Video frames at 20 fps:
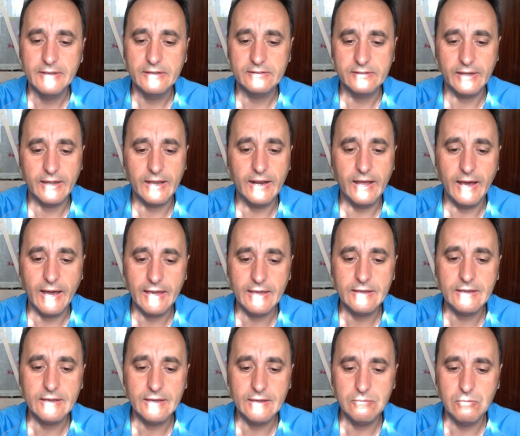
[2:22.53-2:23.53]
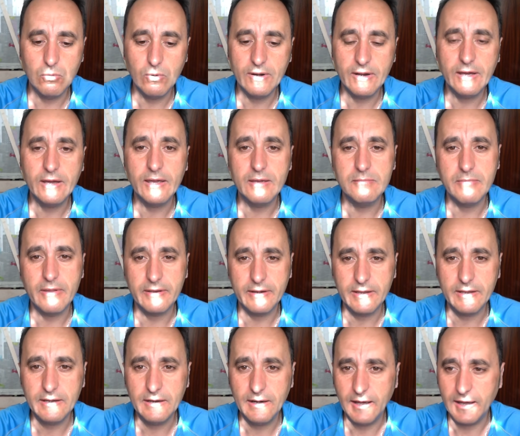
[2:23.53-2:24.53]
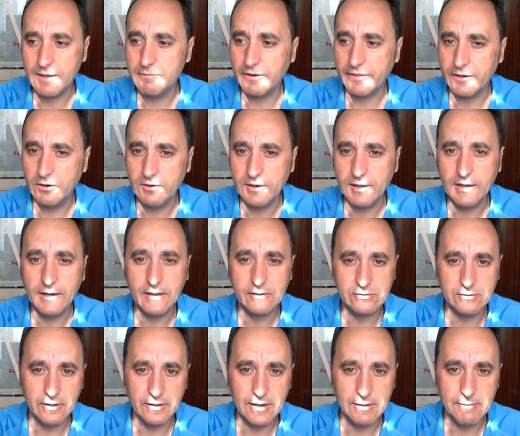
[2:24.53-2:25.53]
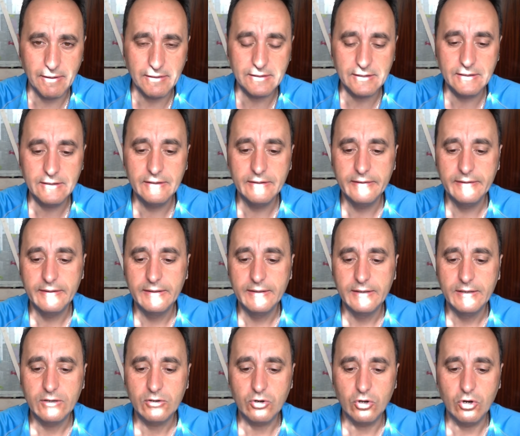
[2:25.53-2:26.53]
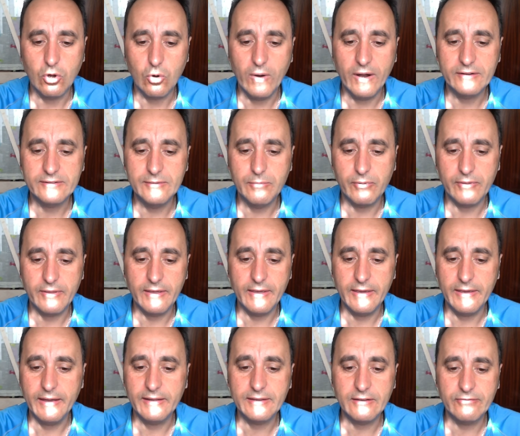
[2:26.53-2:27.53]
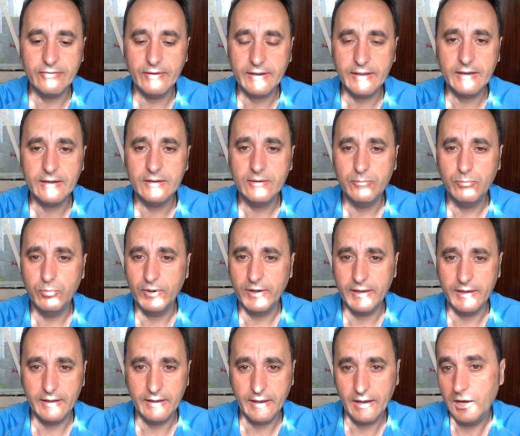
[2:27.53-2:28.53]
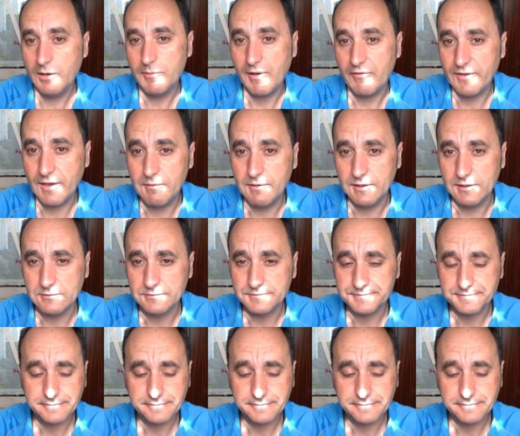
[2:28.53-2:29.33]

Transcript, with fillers: Sé que las hay y muy buenas en Madrid, las hay en Barcelona, en la zona de Levante, con lo cual si podéis ir a esta feria, pues es lo más fiable.